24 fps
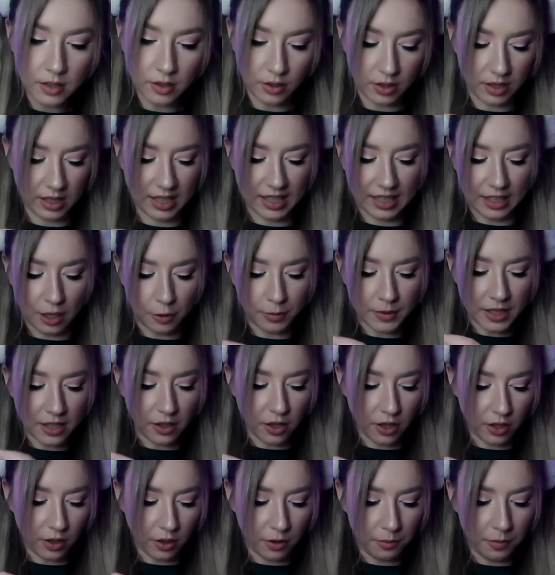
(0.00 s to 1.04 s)
Äh, ich glaube, da
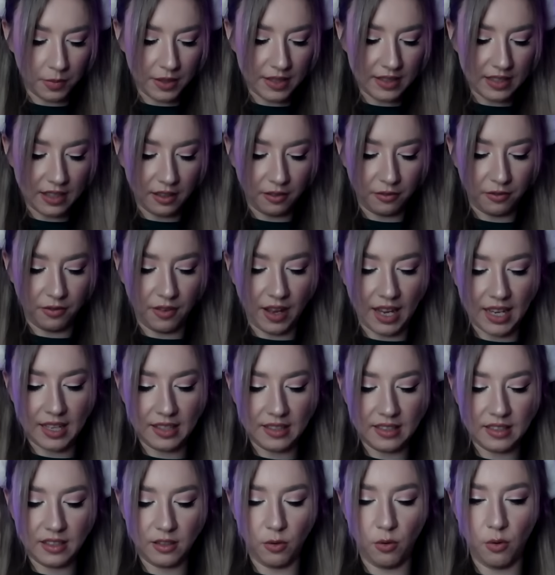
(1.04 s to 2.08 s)
könnte noch ein bisschen
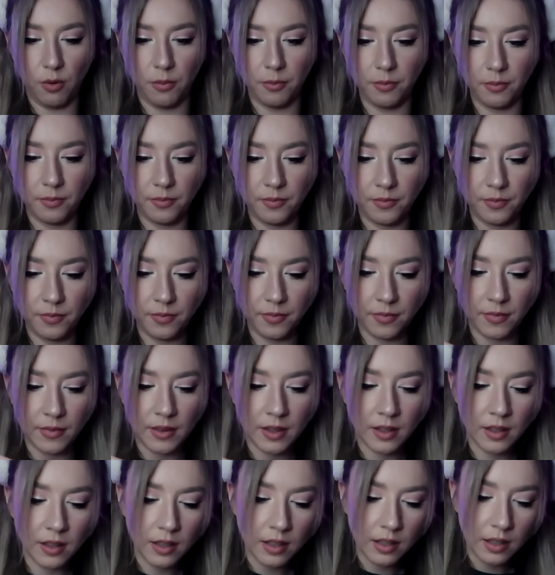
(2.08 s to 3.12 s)
weiß drum.
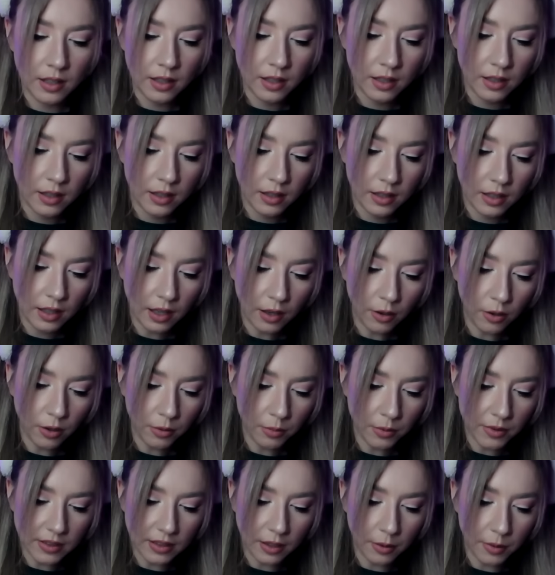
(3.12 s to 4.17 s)
Augen
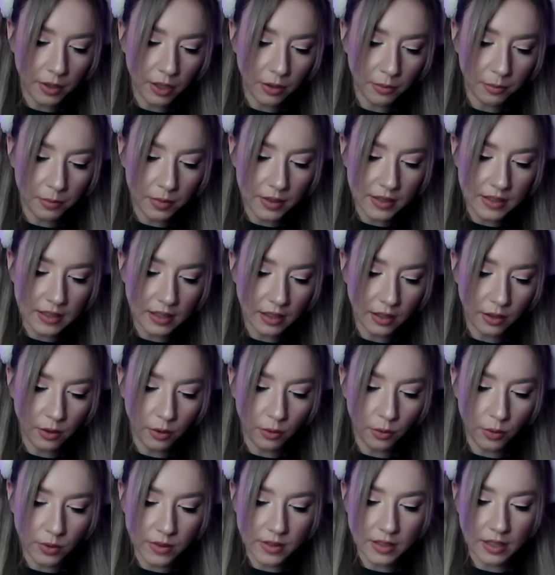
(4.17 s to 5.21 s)
müssen, glaube ich, noch ein bisschen
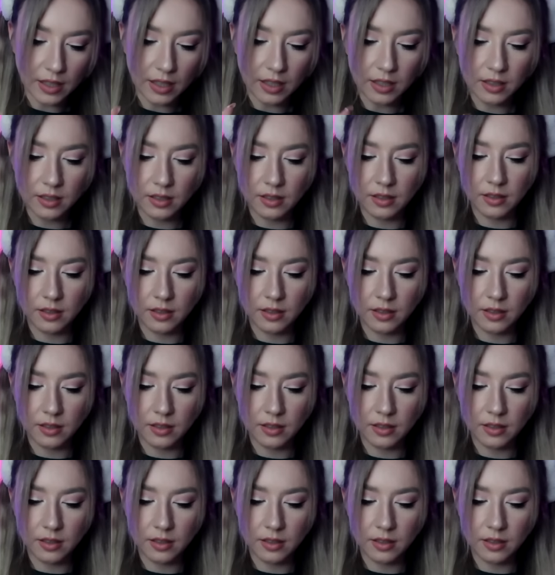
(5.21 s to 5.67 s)
größer.